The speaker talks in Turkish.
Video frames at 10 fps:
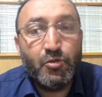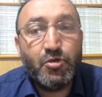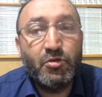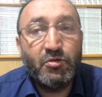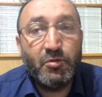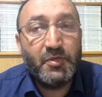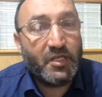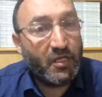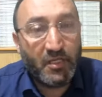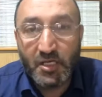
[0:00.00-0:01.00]
üç gündür bir
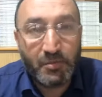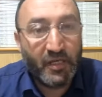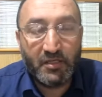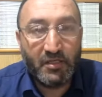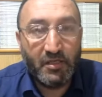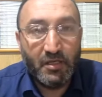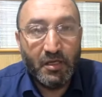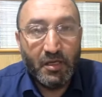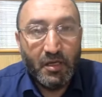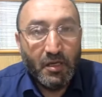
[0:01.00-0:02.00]
şey geçmedi.
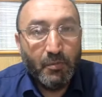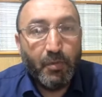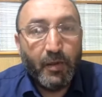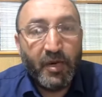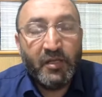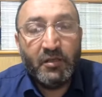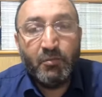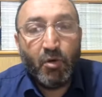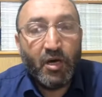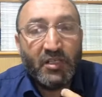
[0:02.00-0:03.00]

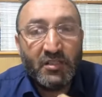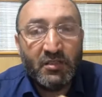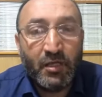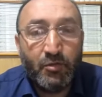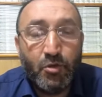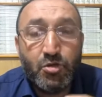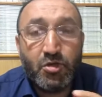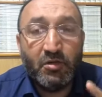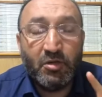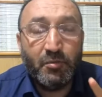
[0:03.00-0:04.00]
Babanın boğazından üç
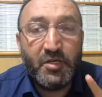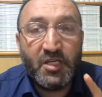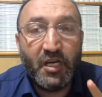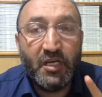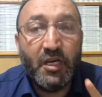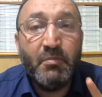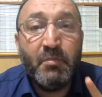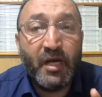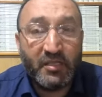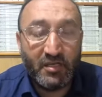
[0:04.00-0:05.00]
gündür bir şey
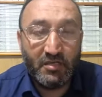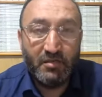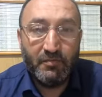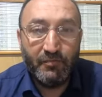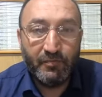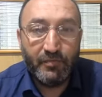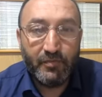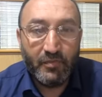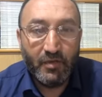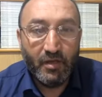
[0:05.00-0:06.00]
inmedi.
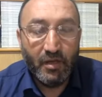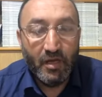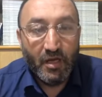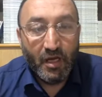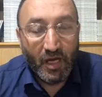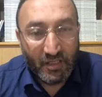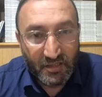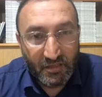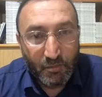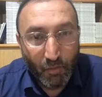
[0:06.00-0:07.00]

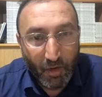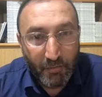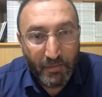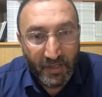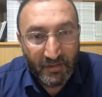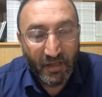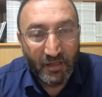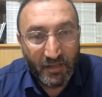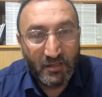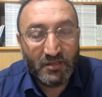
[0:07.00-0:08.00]
Hz. Muhammed
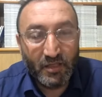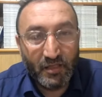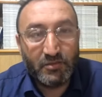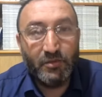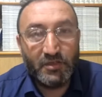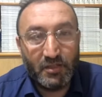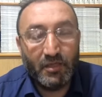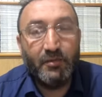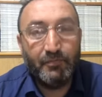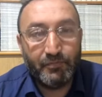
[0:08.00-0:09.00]
aleyhissalatü vesselam